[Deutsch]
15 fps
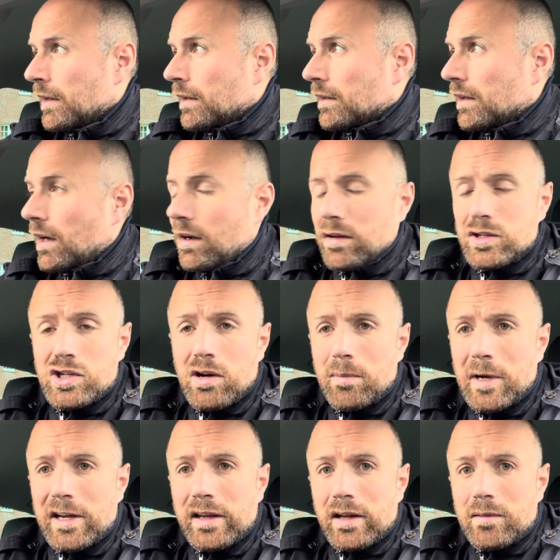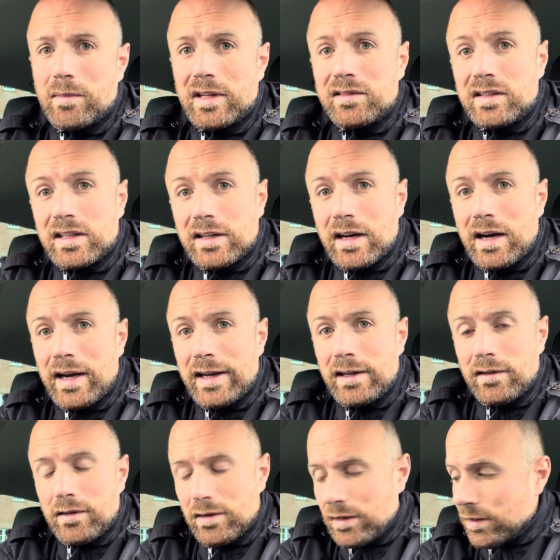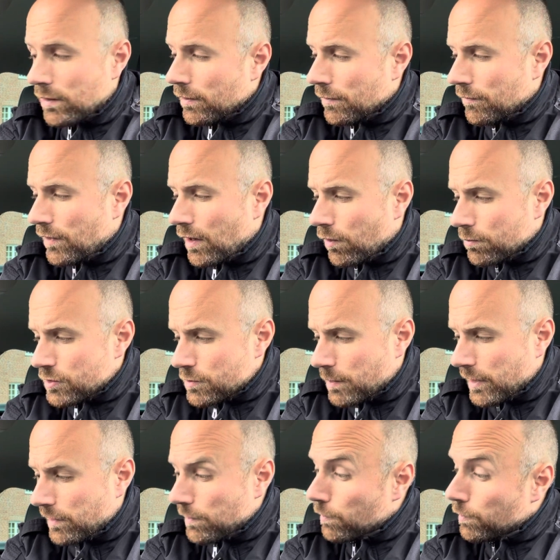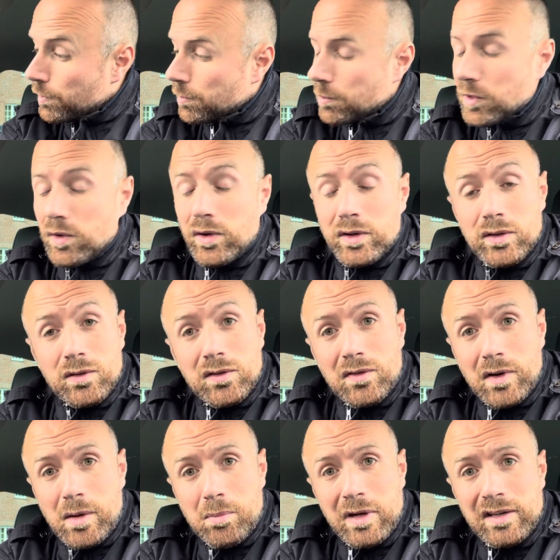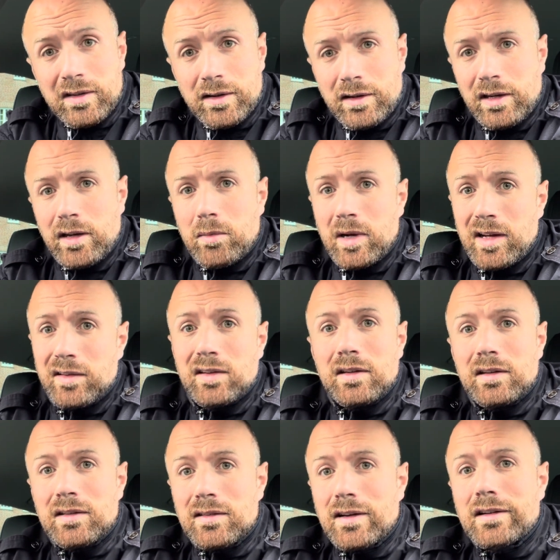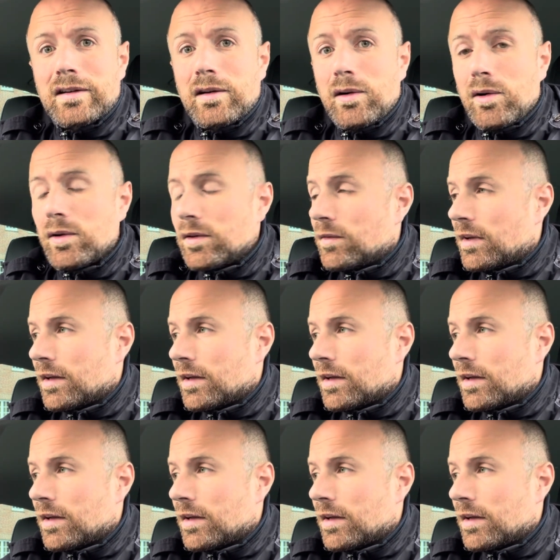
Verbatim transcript: ja, schau mal regelmäßig rein. Äh, warum spreche ich heute mit euch? Und zwar Peter Knebel hat in den Sack gehauen.